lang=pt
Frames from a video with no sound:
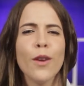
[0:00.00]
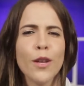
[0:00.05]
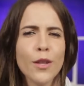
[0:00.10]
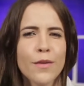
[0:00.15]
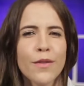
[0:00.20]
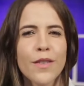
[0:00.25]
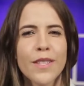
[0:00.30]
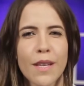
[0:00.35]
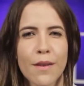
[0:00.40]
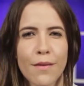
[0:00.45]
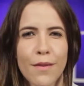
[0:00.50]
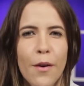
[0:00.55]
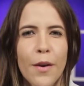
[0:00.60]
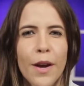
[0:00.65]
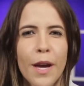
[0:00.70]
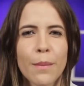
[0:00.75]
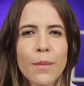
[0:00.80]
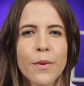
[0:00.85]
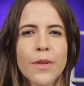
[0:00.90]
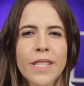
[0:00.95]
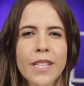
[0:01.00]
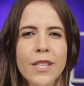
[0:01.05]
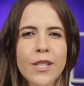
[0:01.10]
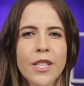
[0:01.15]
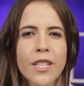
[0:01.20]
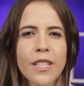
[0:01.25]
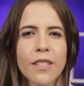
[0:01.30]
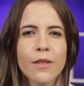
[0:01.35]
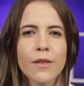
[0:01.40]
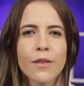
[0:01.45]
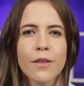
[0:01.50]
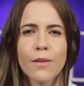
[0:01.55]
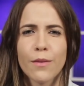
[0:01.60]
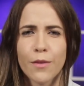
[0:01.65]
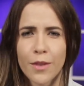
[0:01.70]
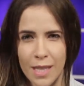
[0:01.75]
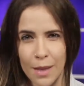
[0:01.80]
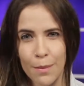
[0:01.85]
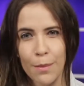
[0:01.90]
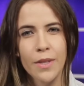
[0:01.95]
Quando você vê alguém bocejando, uhum.
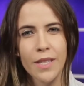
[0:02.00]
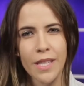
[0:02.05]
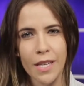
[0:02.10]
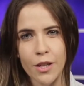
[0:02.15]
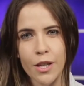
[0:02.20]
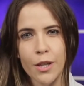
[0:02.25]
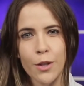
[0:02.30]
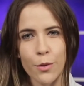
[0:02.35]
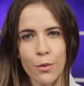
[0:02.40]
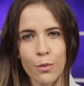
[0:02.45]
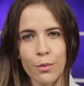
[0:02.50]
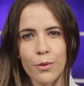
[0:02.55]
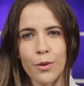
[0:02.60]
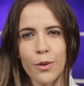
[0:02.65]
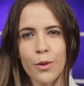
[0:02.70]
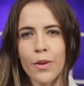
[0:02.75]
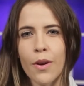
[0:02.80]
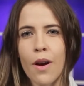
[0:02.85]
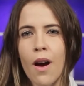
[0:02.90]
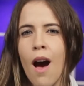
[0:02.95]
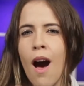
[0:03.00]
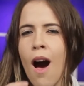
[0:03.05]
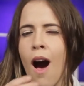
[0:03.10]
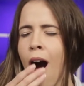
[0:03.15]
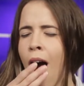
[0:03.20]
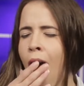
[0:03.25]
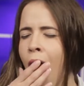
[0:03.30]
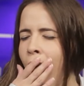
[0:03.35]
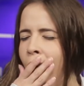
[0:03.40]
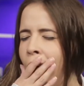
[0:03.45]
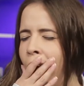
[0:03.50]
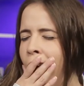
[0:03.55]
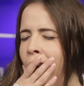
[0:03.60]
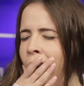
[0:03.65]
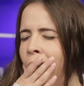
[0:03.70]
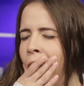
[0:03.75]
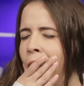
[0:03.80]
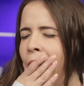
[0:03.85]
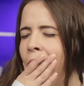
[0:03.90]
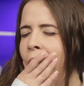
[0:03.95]
você boceja junto?
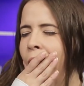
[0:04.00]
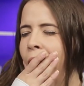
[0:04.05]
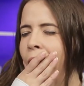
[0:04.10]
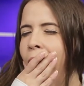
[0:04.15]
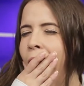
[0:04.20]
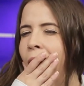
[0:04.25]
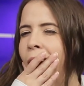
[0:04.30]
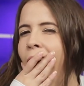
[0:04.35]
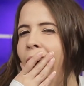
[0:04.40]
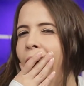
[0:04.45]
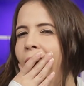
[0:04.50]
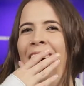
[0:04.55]
É.